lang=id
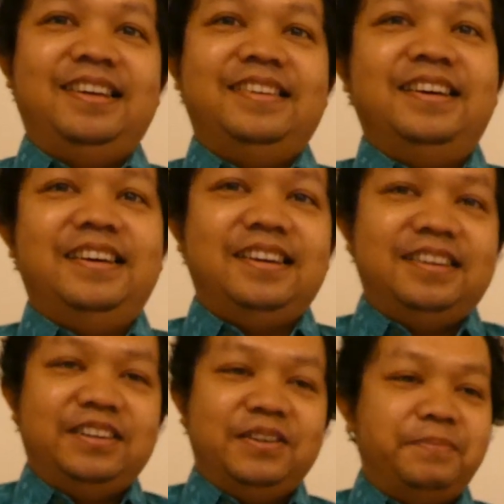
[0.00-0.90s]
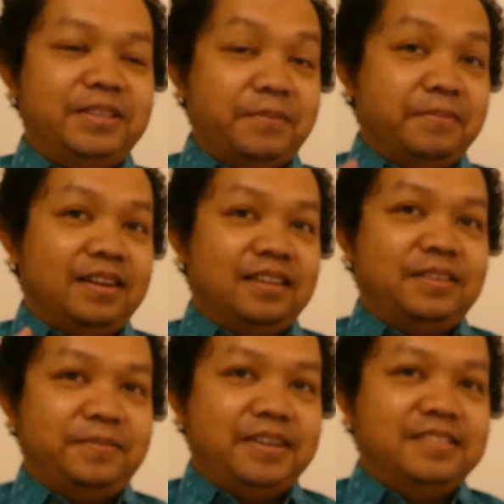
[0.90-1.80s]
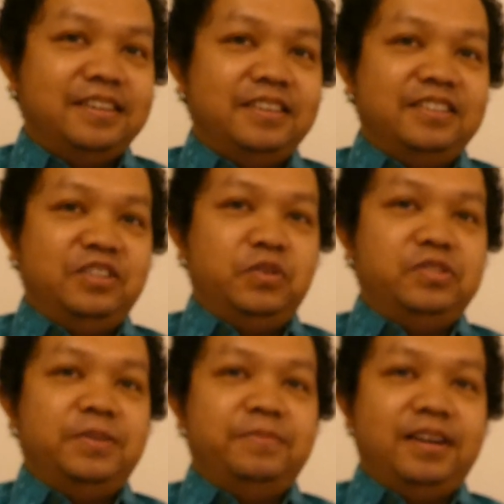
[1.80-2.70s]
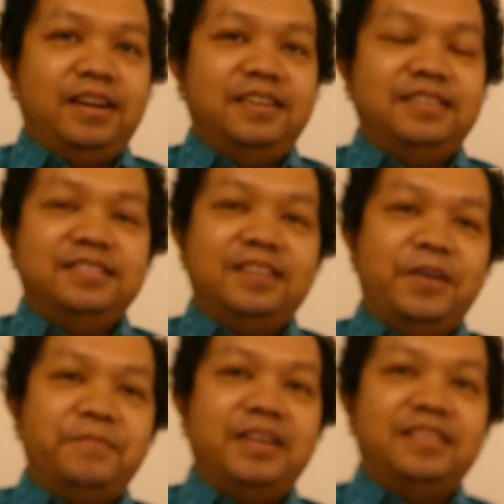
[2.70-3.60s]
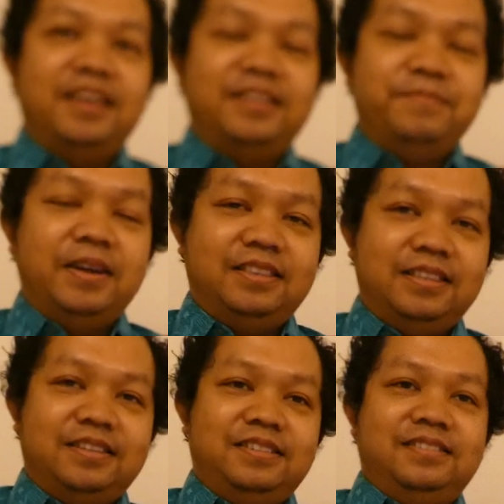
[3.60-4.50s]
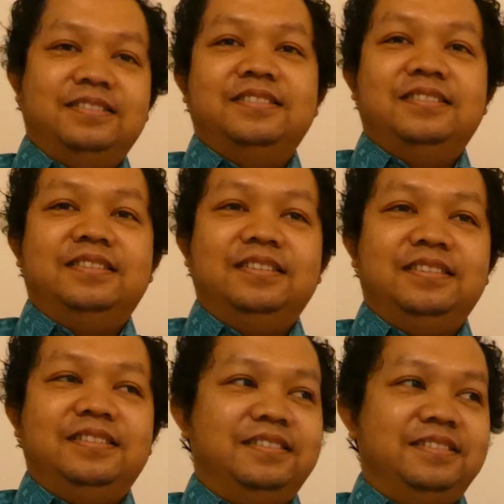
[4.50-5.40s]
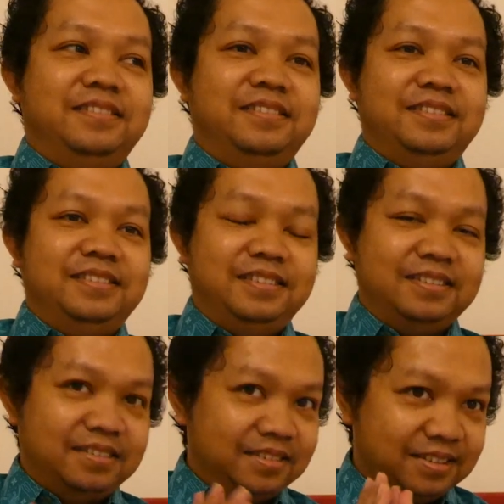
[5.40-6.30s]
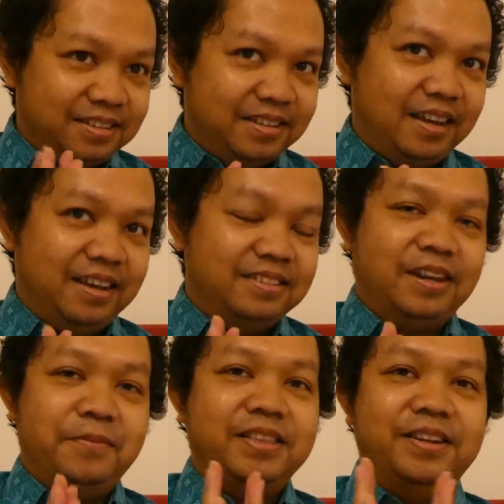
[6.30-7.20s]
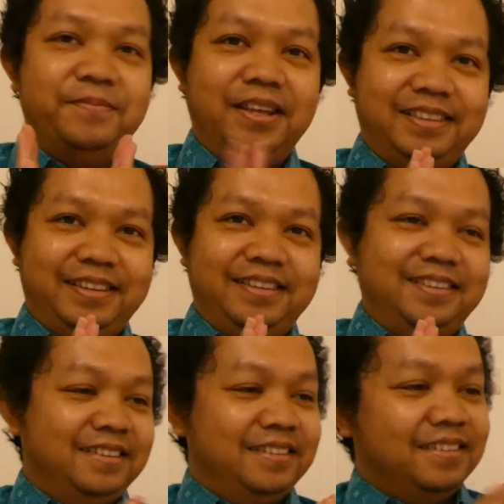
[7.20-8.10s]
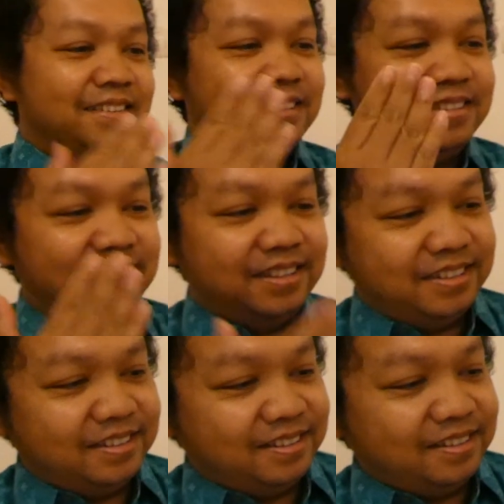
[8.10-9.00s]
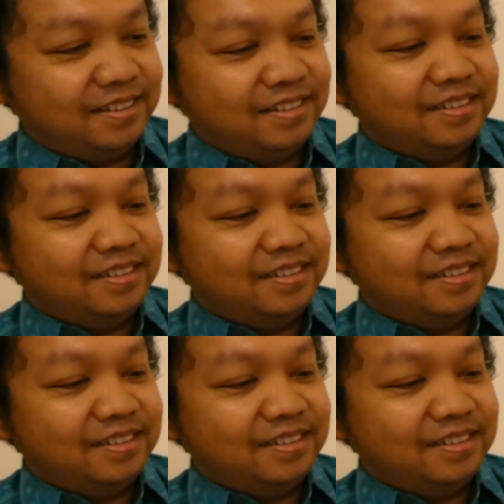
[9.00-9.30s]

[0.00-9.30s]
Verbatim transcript: Ya, uh, pertama-tama saya ingin mengucapkan selamat Hari Batik. Uh, ya, selamat Hari Batik. Jadi ini